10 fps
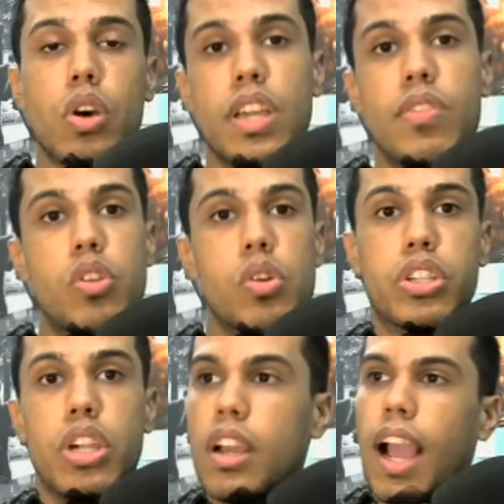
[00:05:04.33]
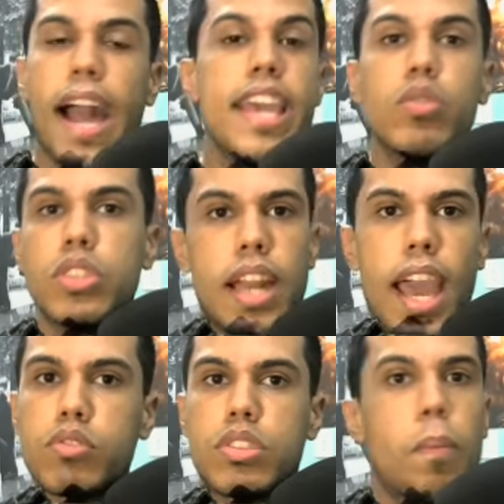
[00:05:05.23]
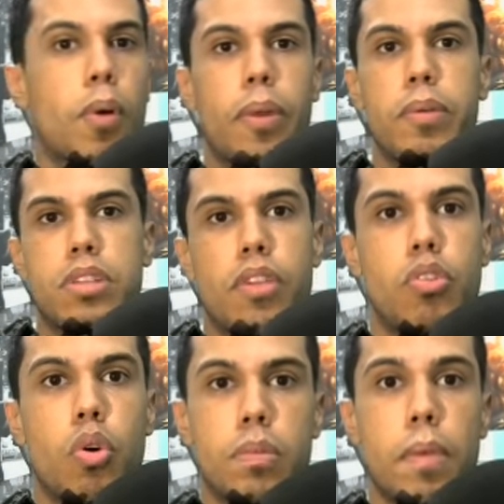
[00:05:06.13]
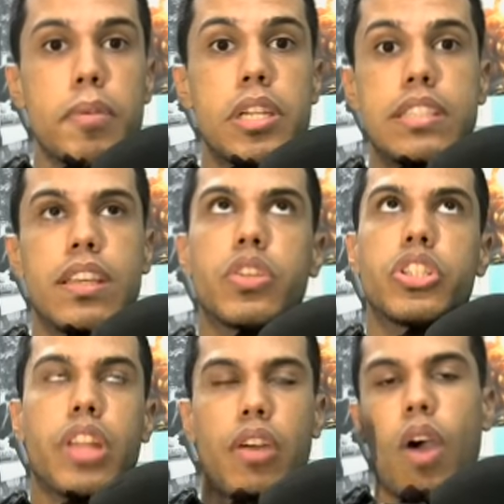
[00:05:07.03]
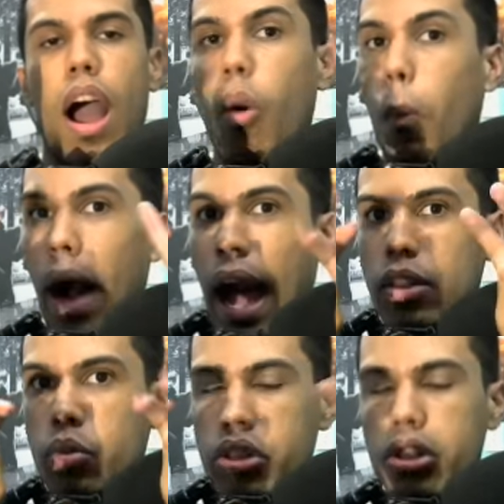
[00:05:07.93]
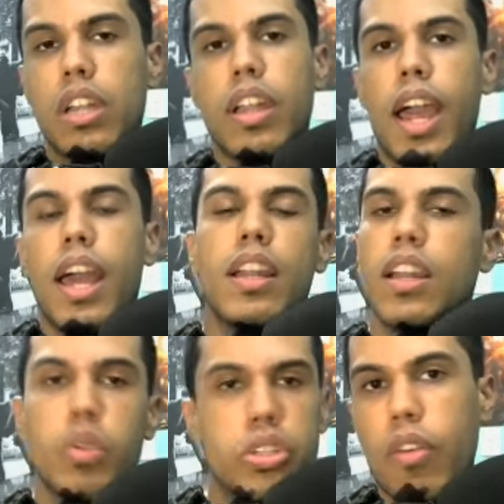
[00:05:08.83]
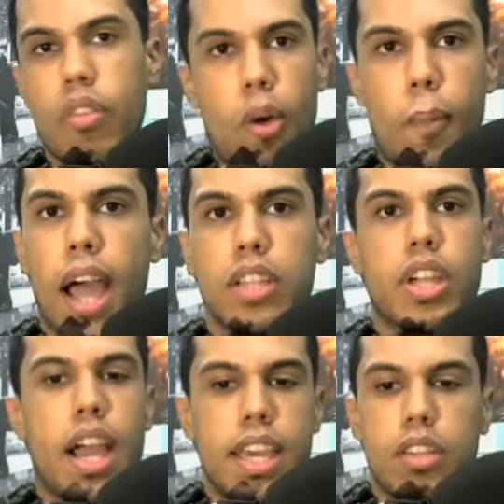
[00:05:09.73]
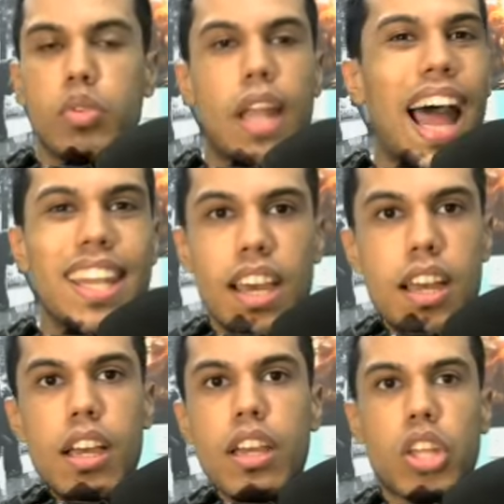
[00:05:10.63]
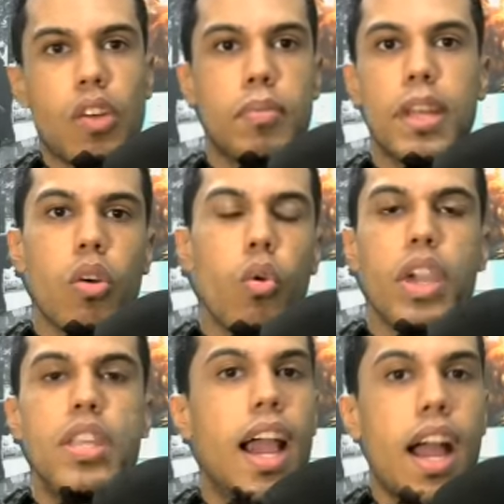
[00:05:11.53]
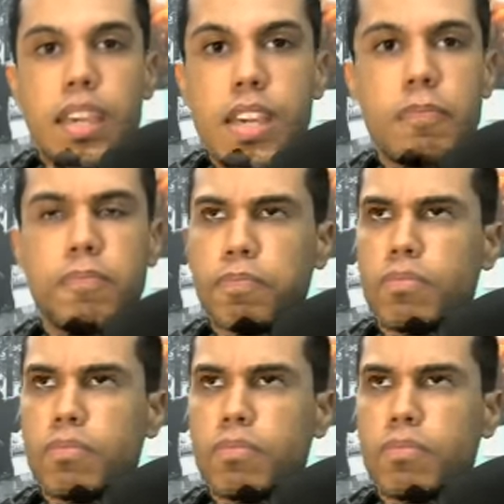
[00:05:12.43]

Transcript: só os servidores caíam direto, tinham problemas nos servidores, mesmo eles dizendo que estavam arrumados, né? Não estavam arrumados, caía do nada, eu tava no meio da corrida e caía,